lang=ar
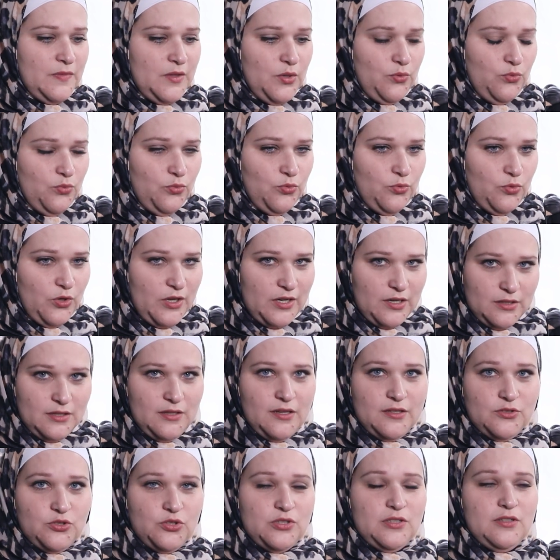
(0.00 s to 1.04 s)

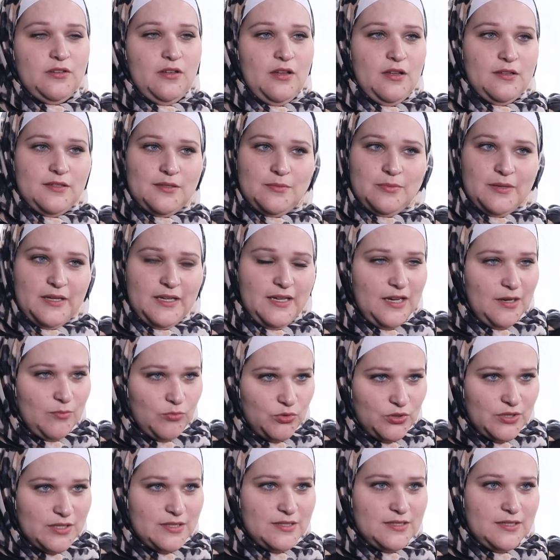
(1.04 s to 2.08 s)
ورضعته رضاعه طبيعيه
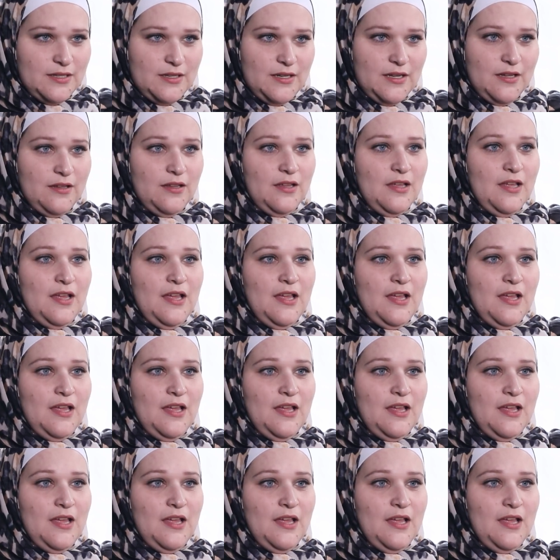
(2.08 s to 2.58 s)
لمده سنه